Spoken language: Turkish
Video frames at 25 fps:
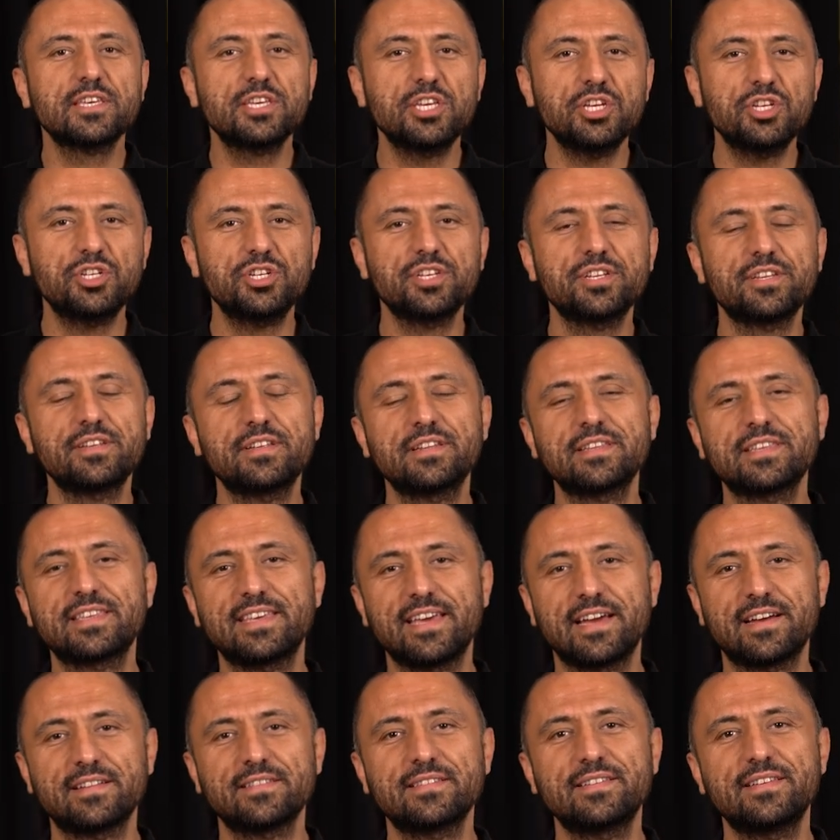Kişinin
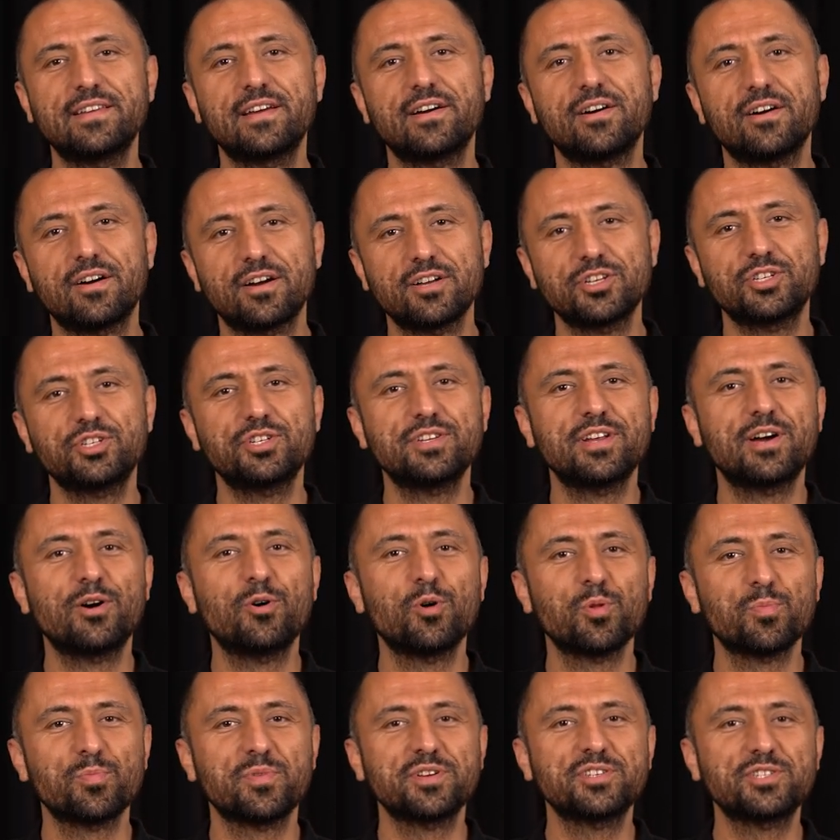kendine aşina
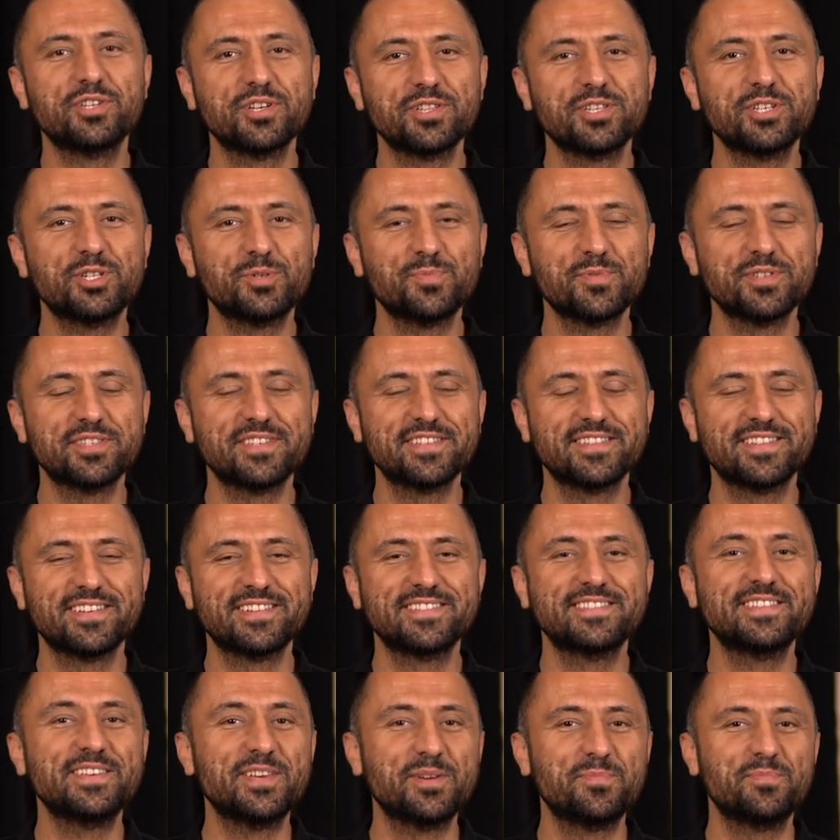olma çalışması
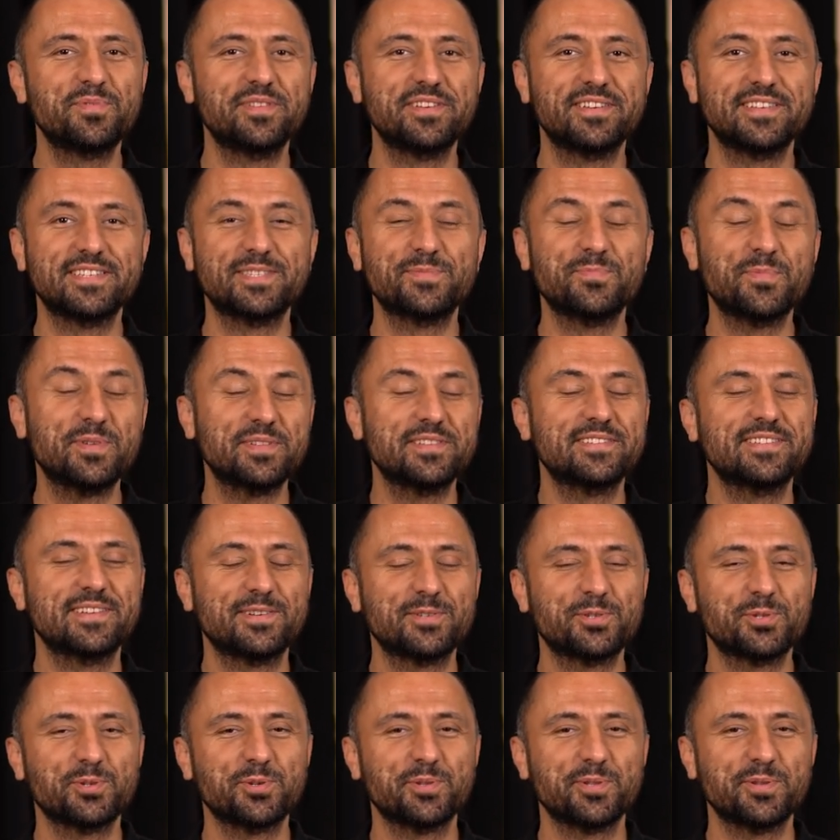da diyebiliriz
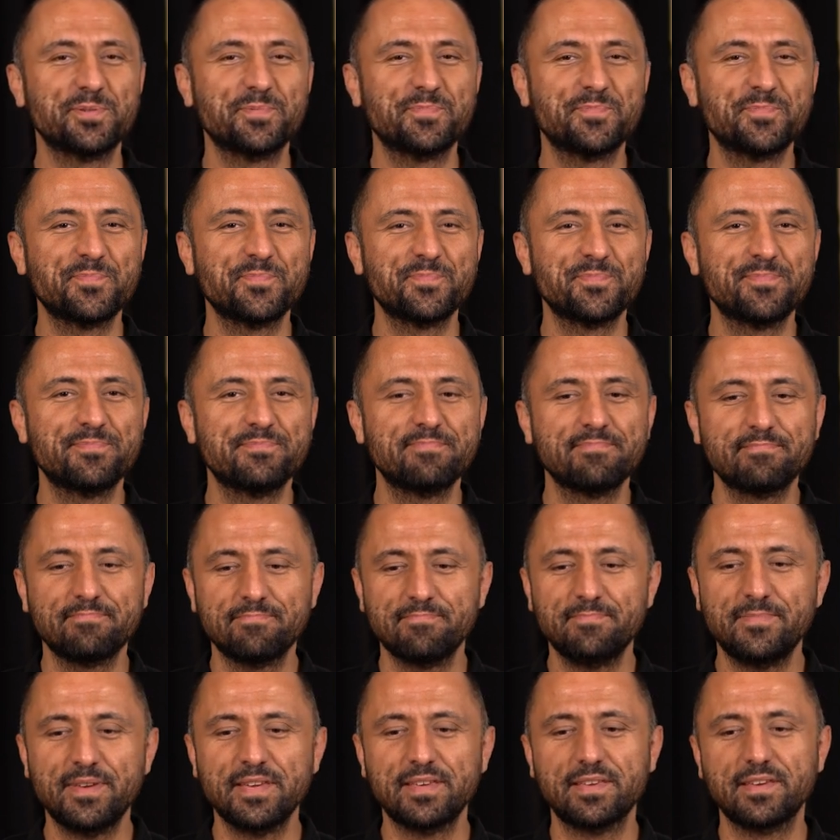meditasyonu.
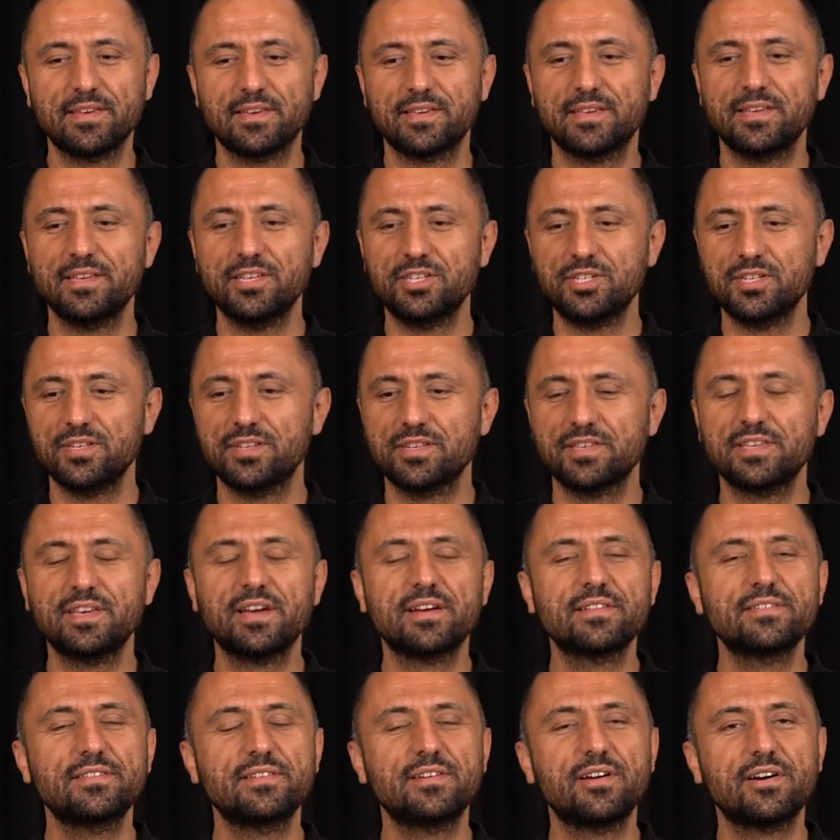Peki kişinin
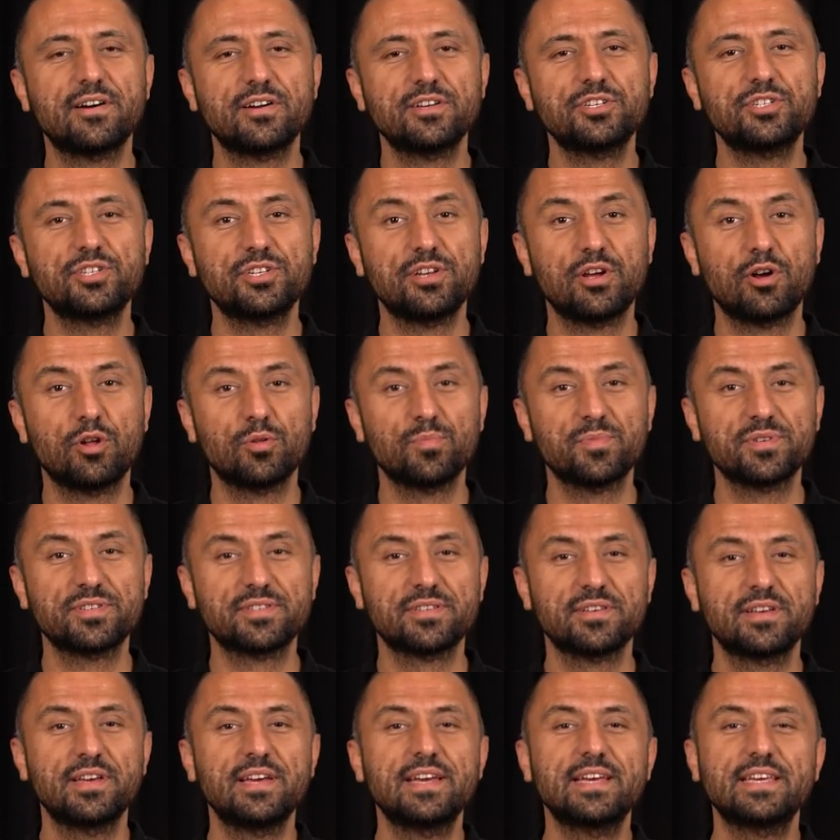kendine aşina
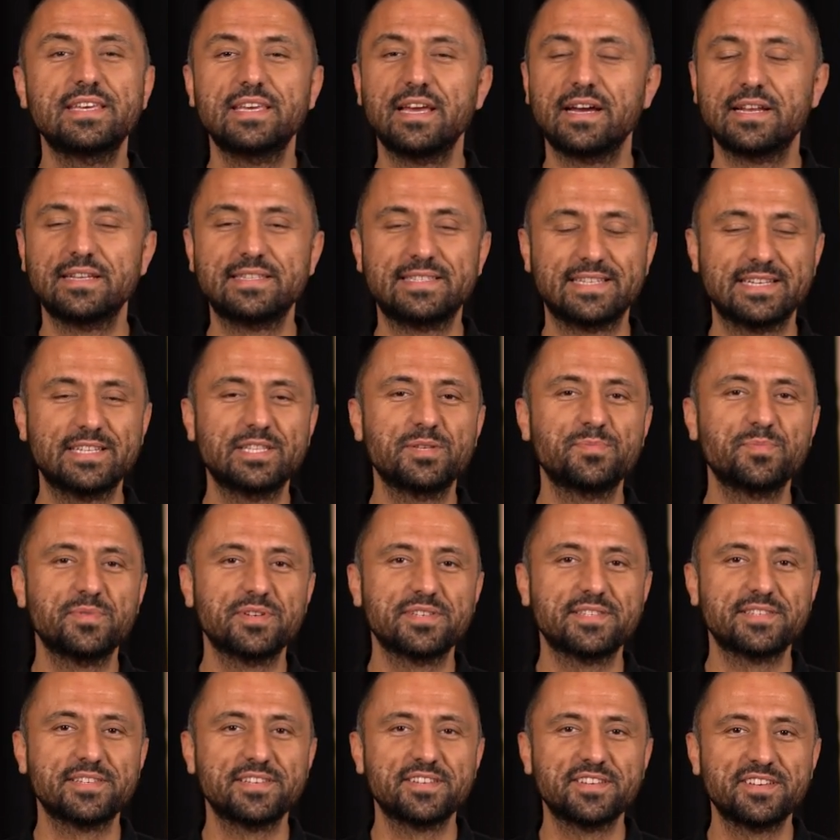olması yani
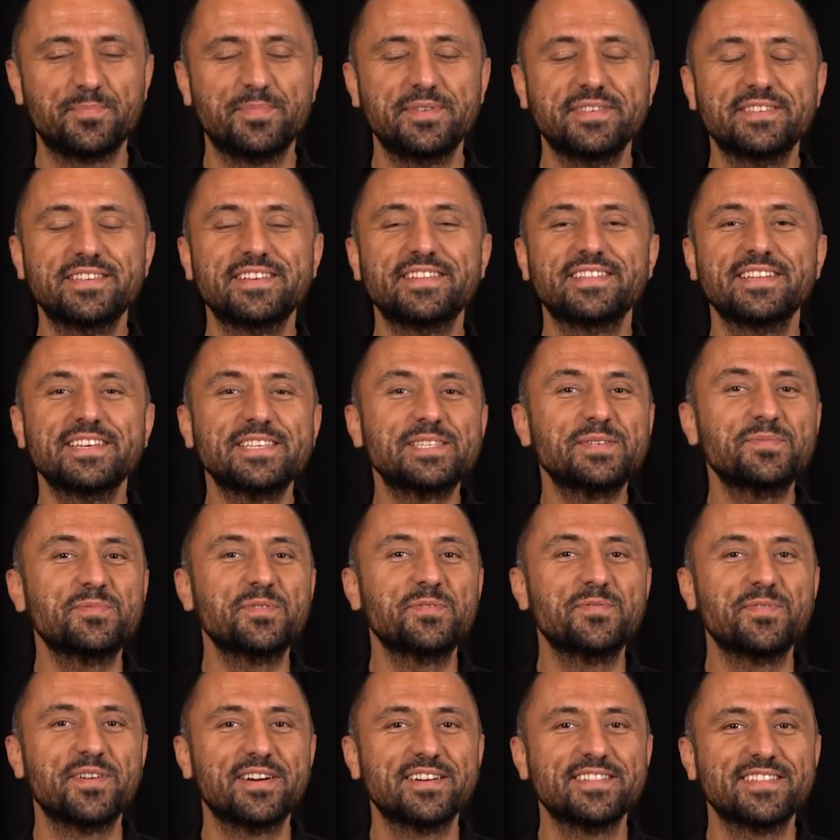tanıması bize nasıl bir
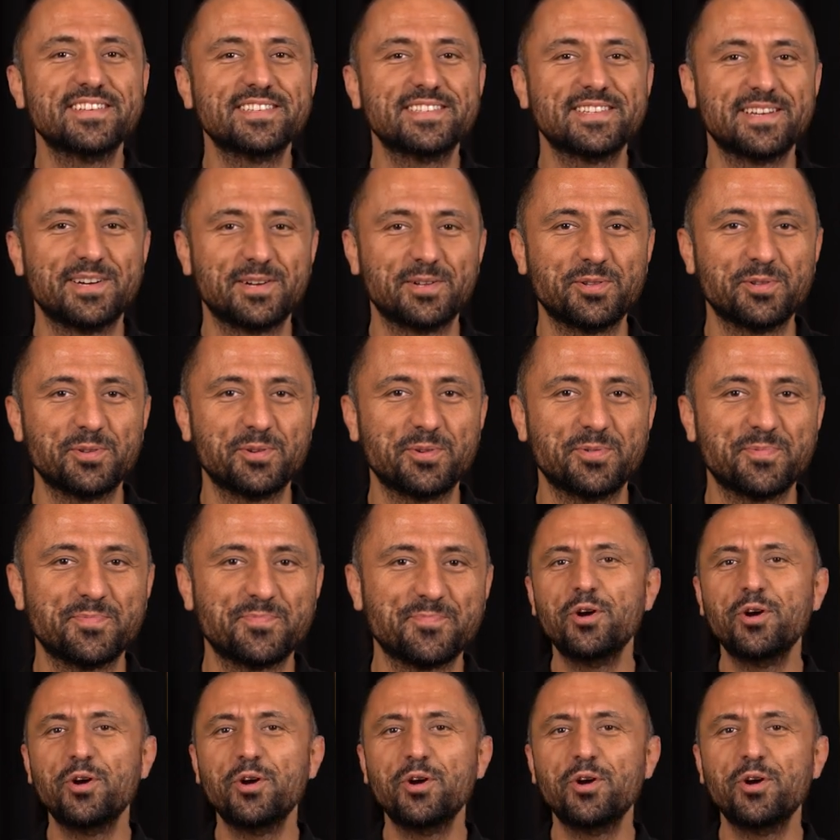fayda sağlıyor?